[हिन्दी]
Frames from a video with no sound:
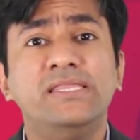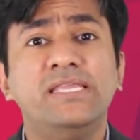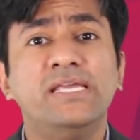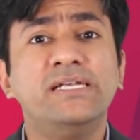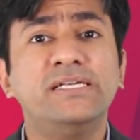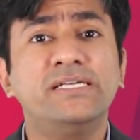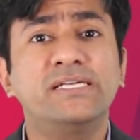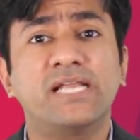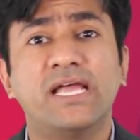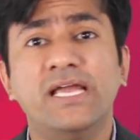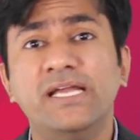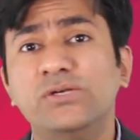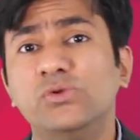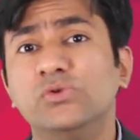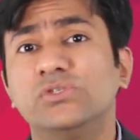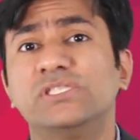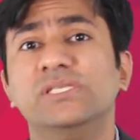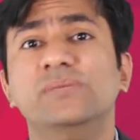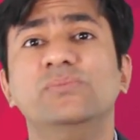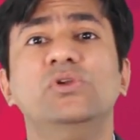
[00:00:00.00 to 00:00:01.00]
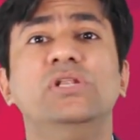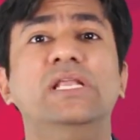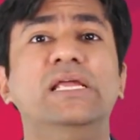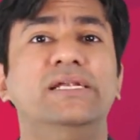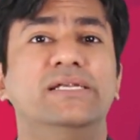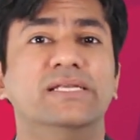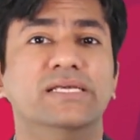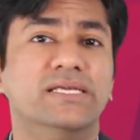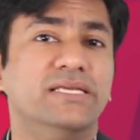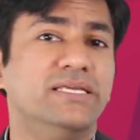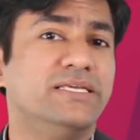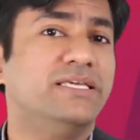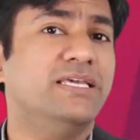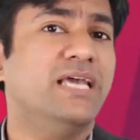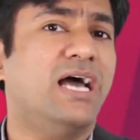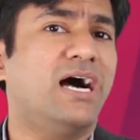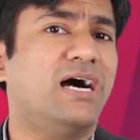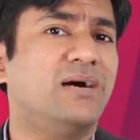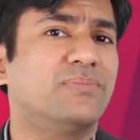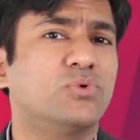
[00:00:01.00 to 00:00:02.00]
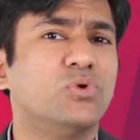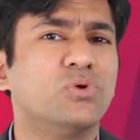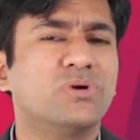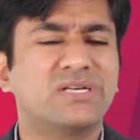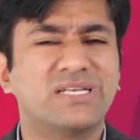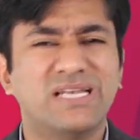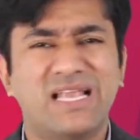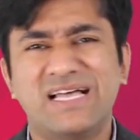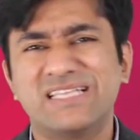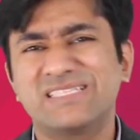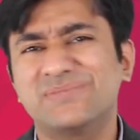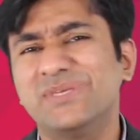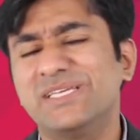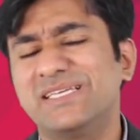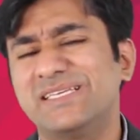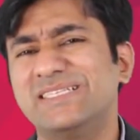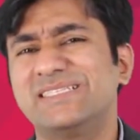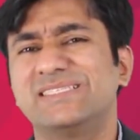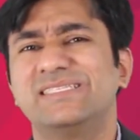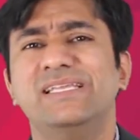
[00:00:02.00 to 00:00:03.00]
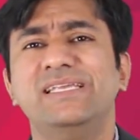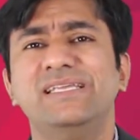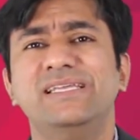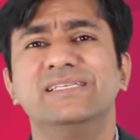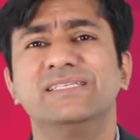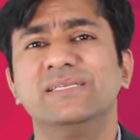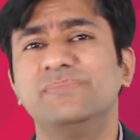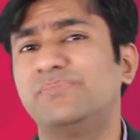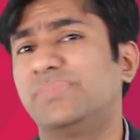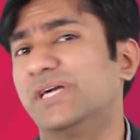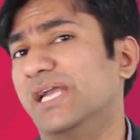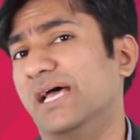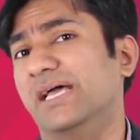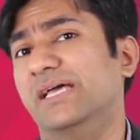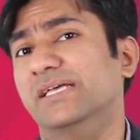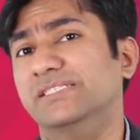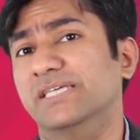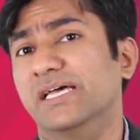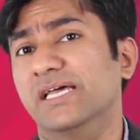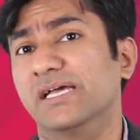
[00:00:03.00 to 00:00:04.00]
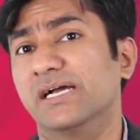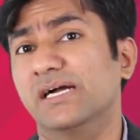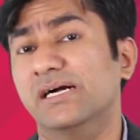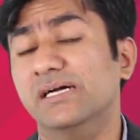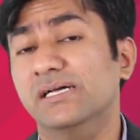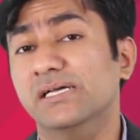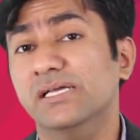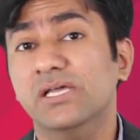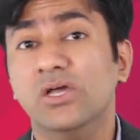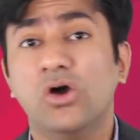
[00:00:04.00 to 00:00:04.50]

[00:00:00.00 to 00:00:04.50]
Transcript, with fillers: दे ट्राई टू सिमुलेट कि आपको क्लास में किस तरीके से पढ़ाया जाएगा